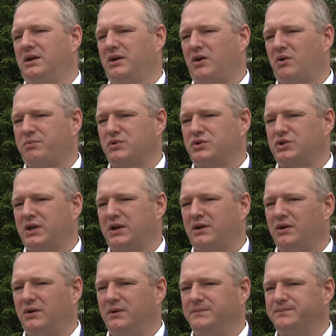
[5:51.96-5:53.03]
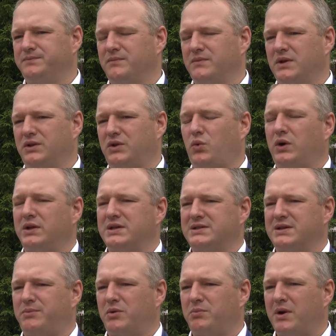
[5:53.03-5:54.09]
Oprócz tego mm, dokładnie
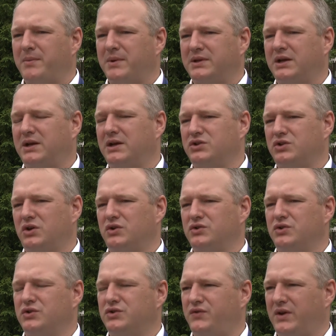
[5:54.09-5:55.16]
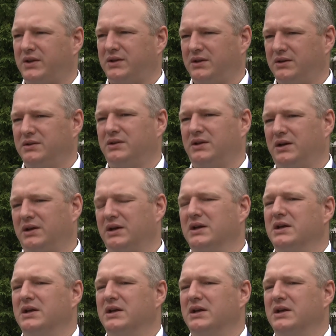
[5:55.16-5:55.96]
zna problematykę, jeżeli chodzi o oświatę, tak?